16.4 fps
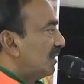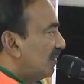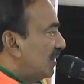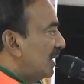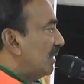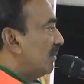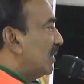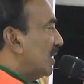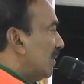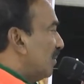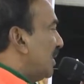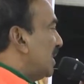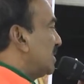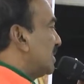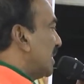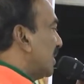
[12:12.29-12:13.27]
వీళ్ళేమో
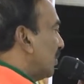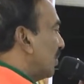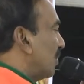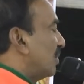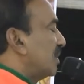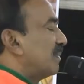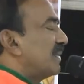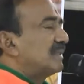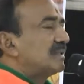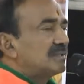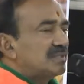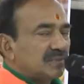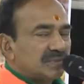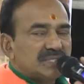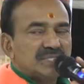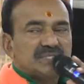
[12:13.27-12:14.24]
డబ్బులు ఇచ్చిన ఓడగొట్టే ప్రయత్నం
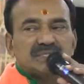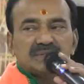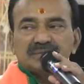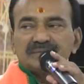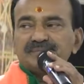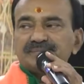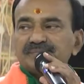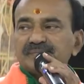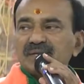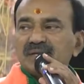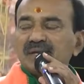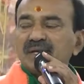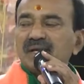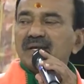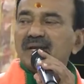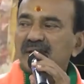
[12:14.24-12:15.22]
చేశాడు
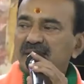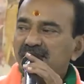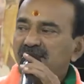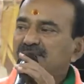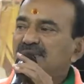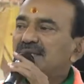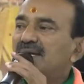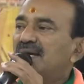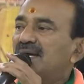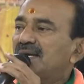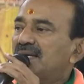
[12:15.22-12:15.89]
నా ఇంటి మీద